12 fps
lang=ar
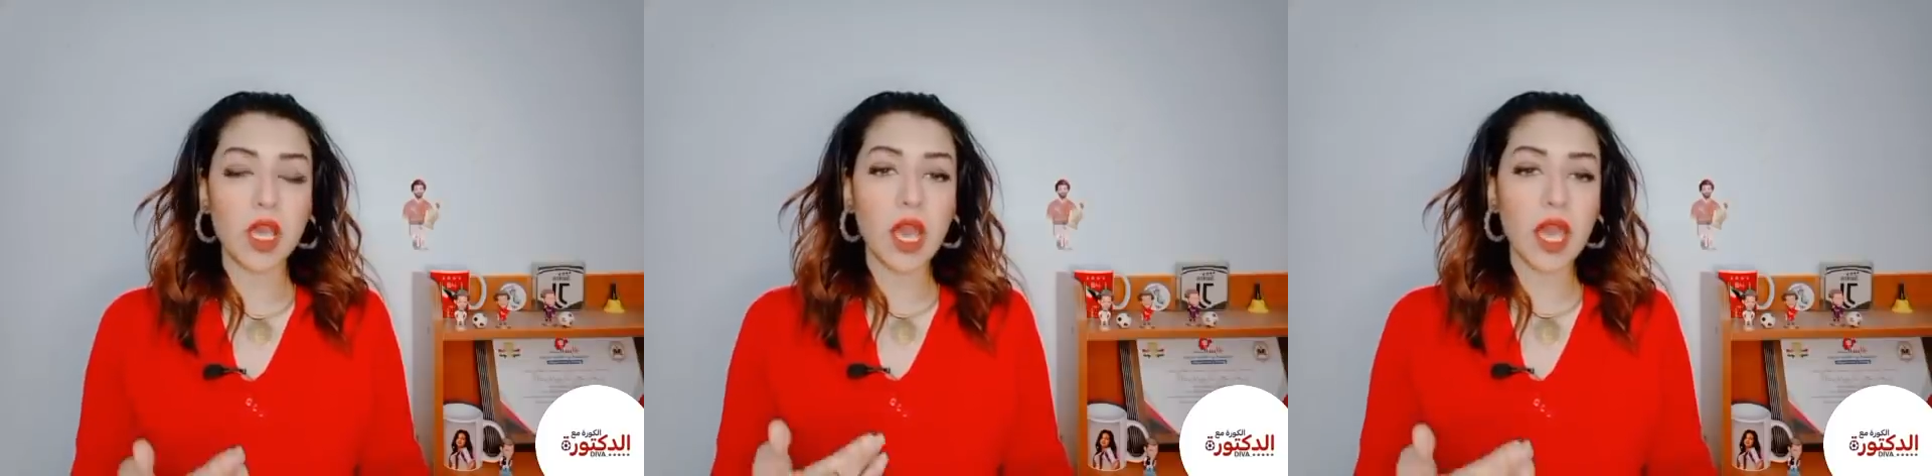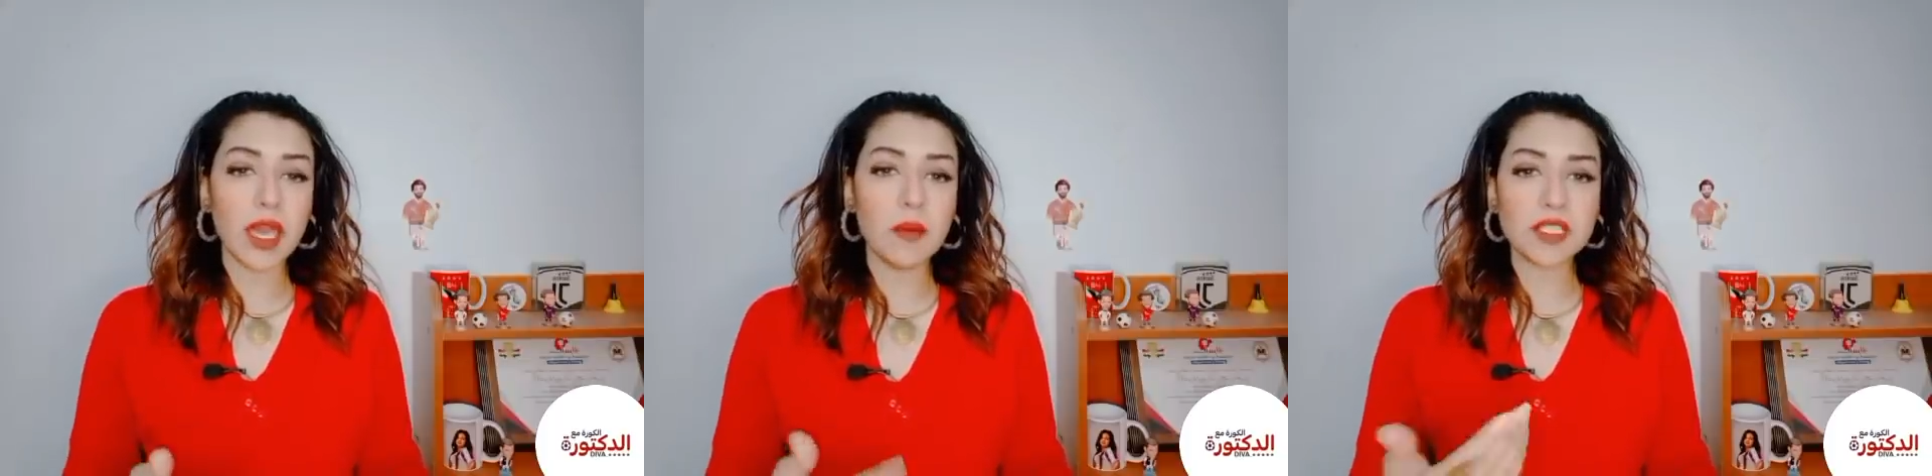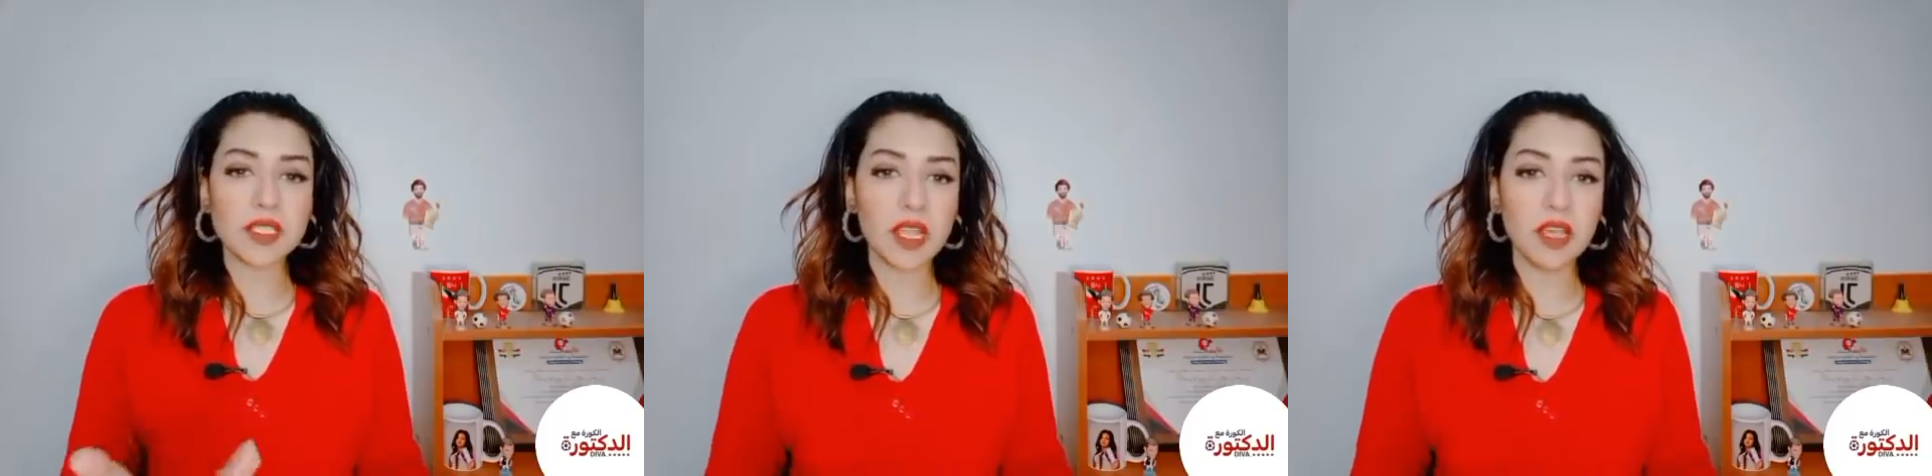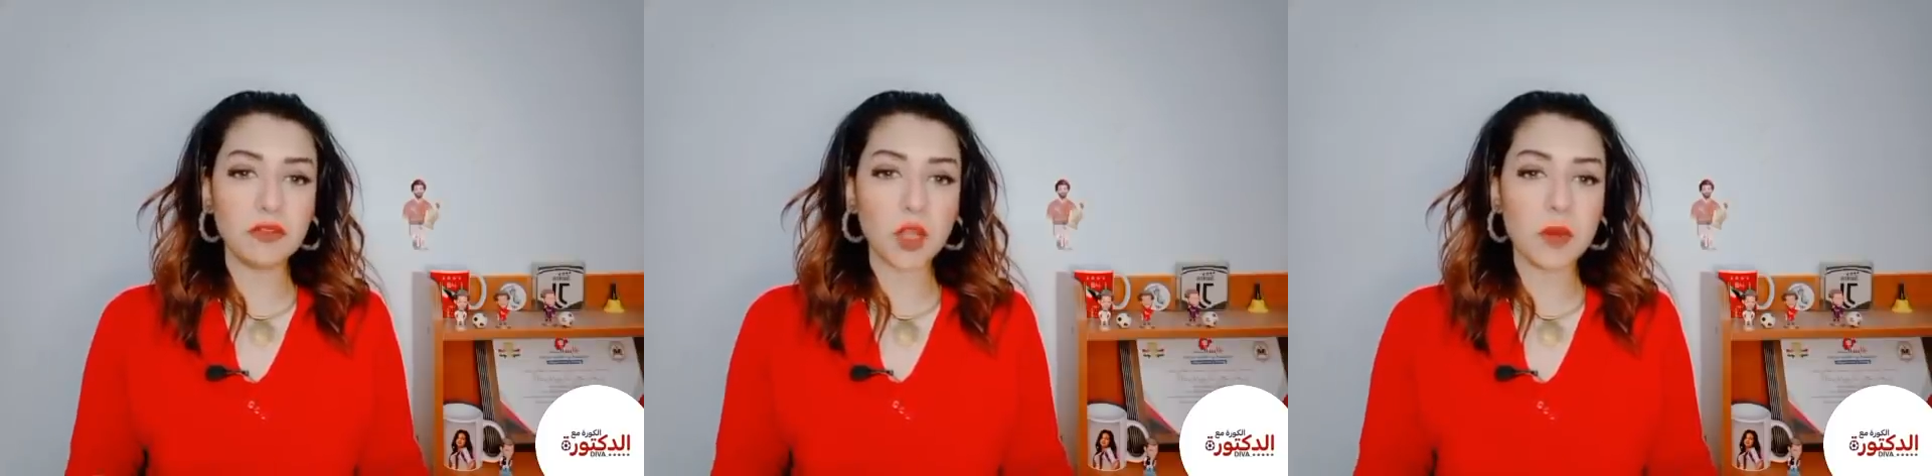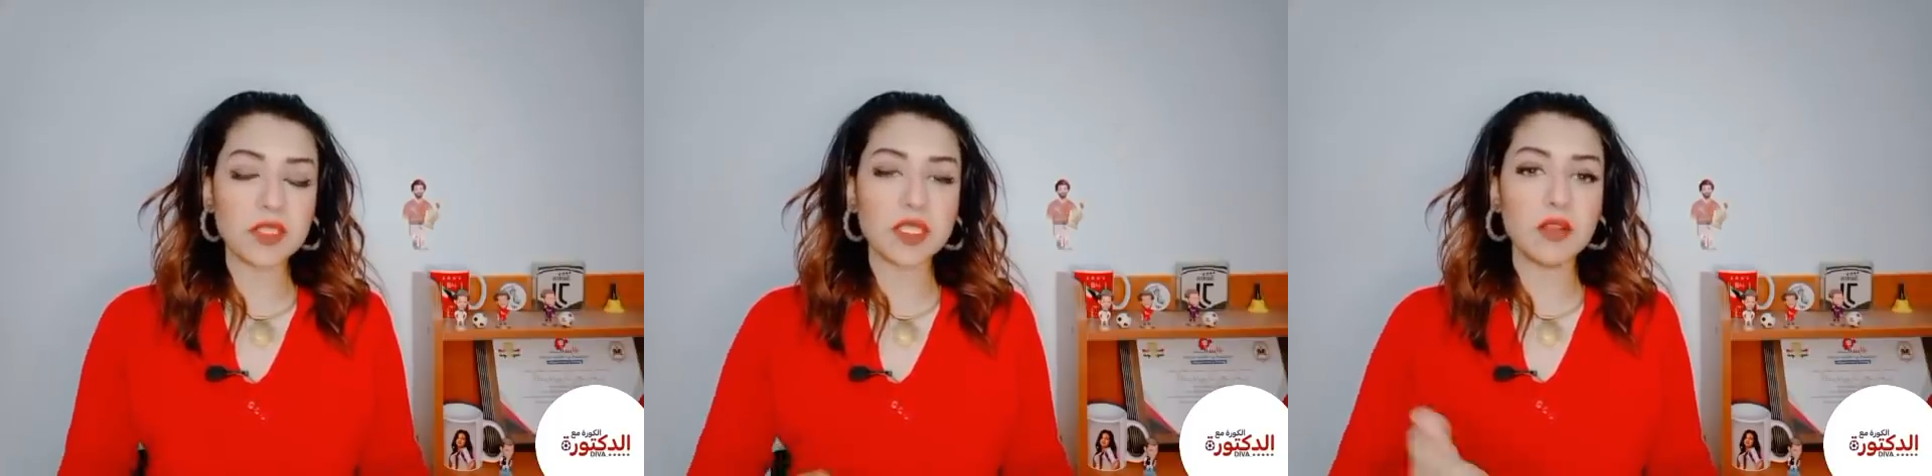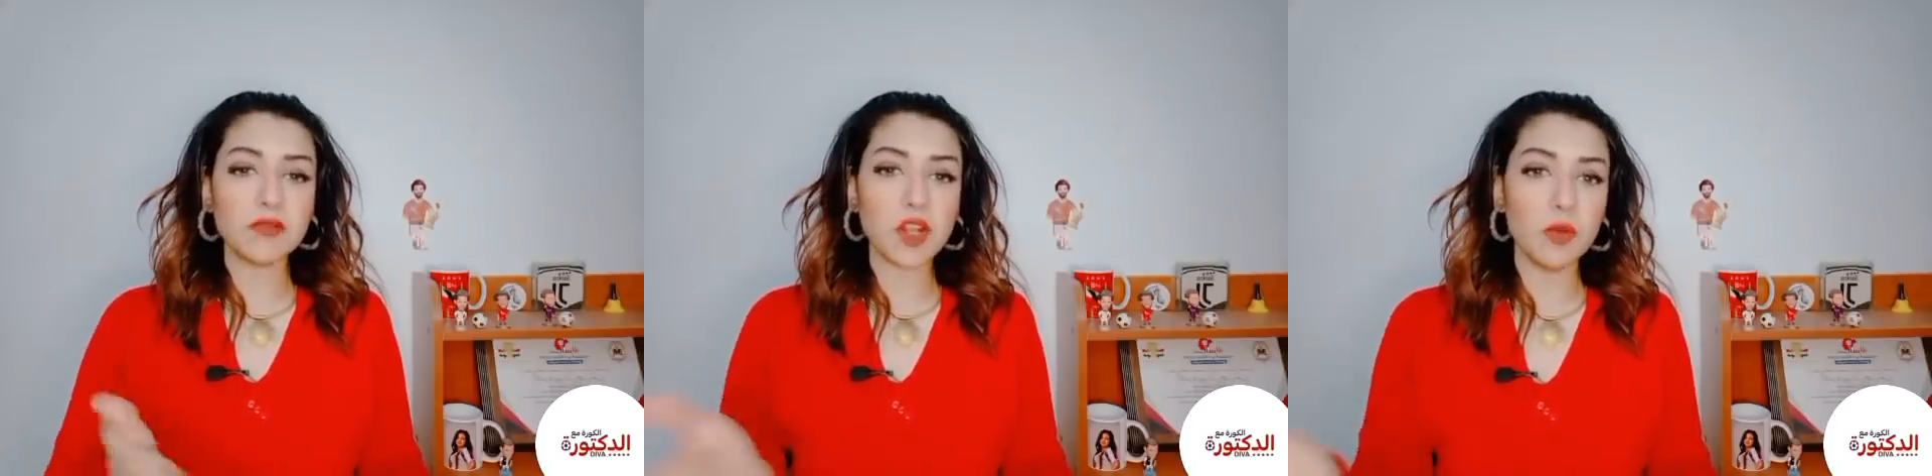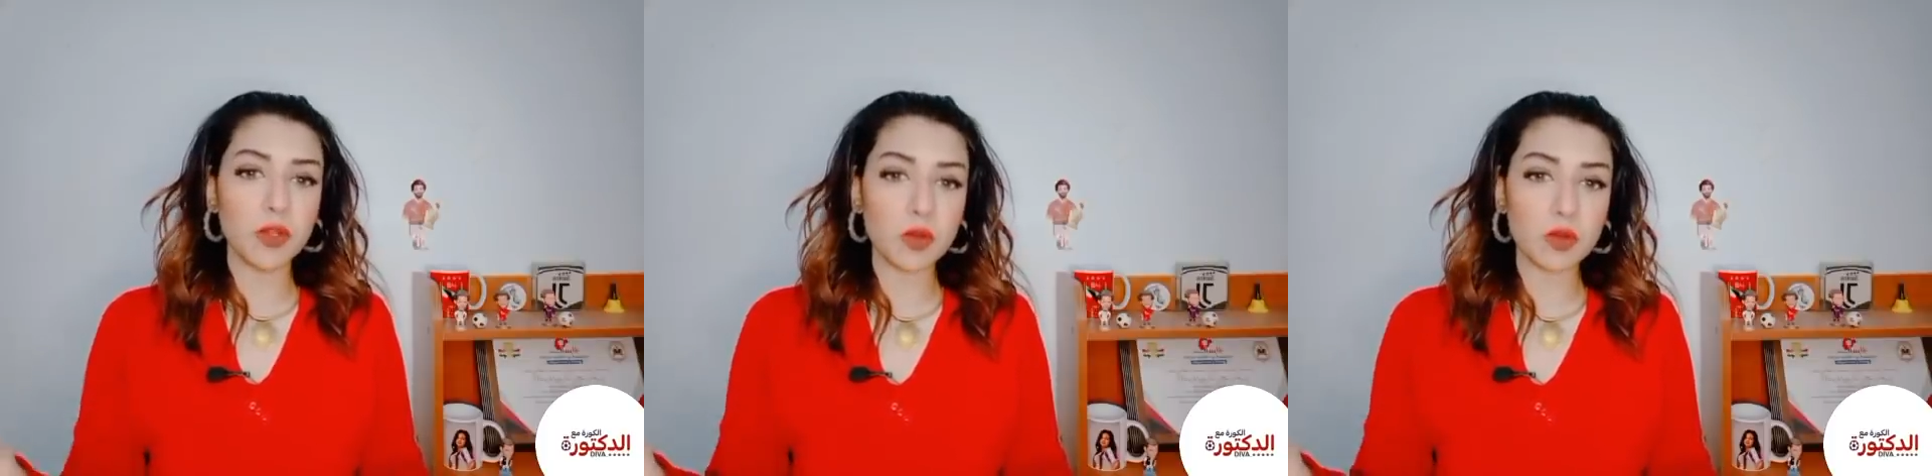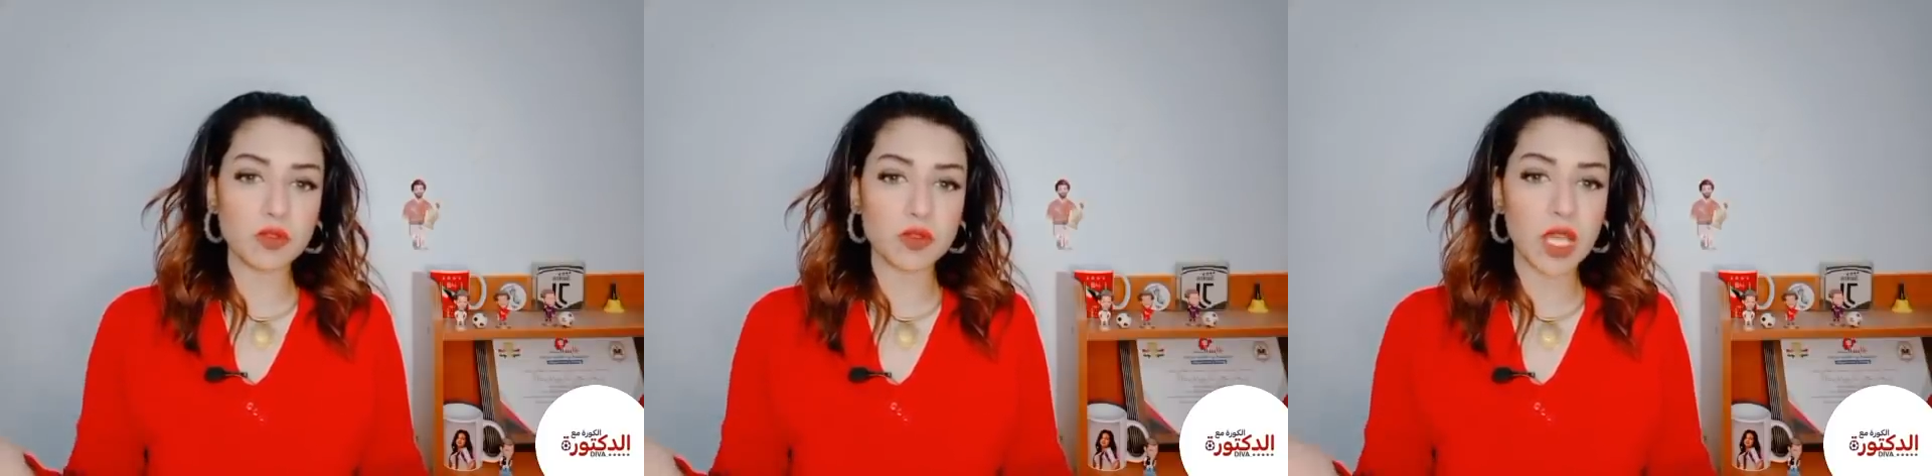5000 ال 5000 راحوا منهم
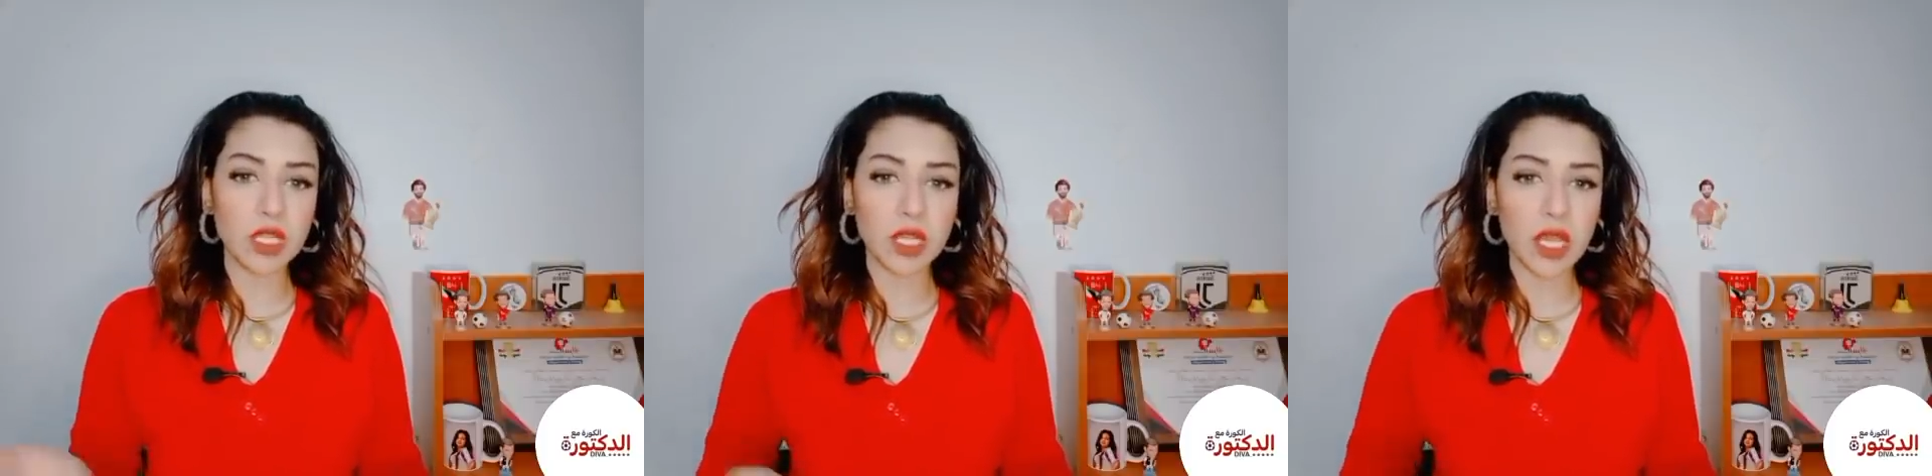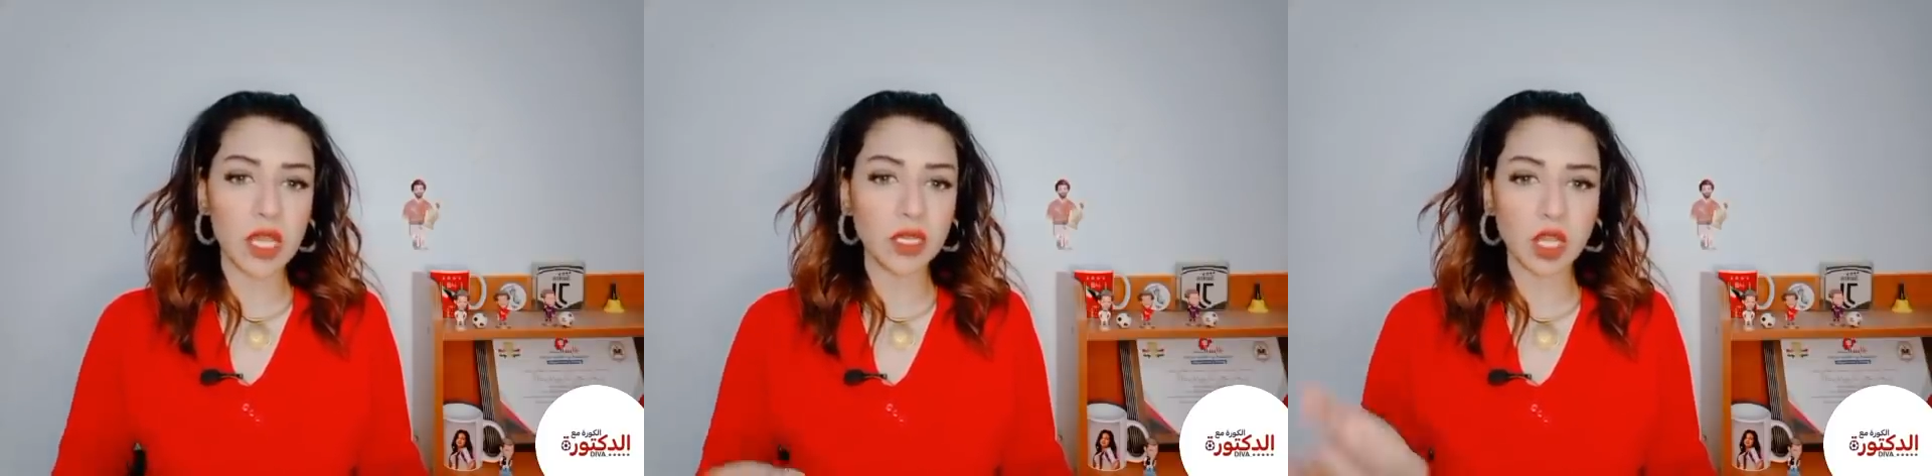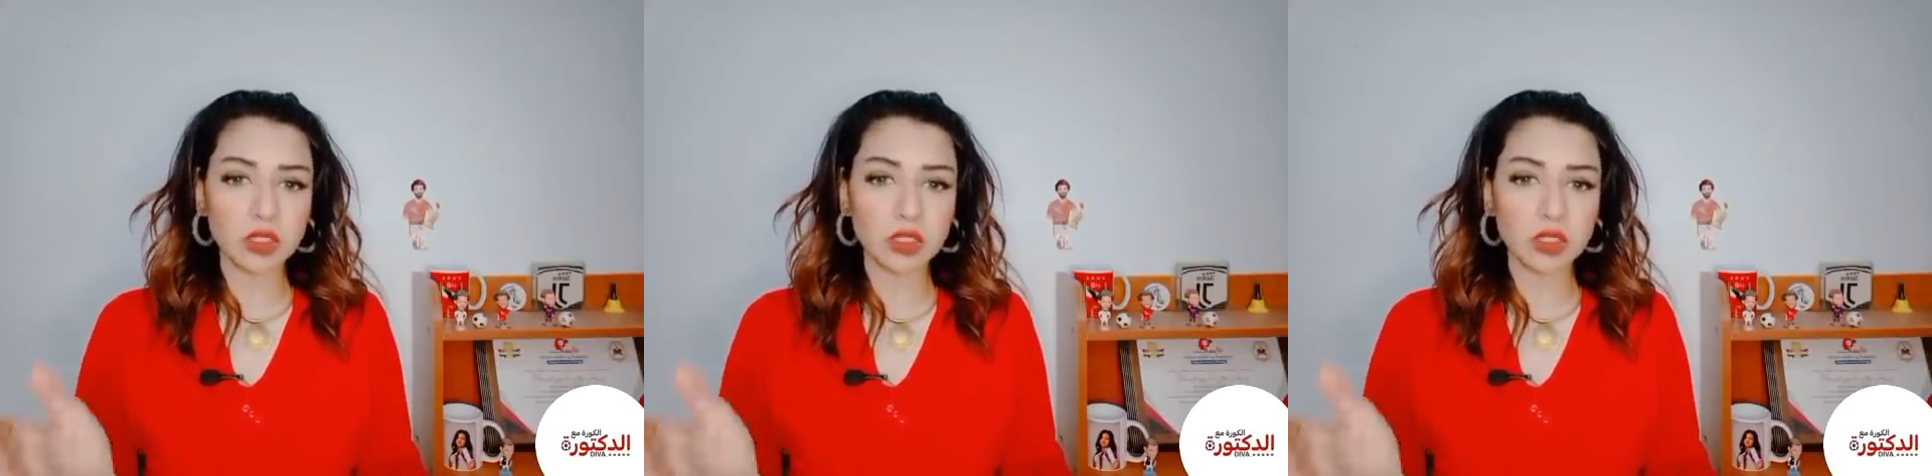500 الهلال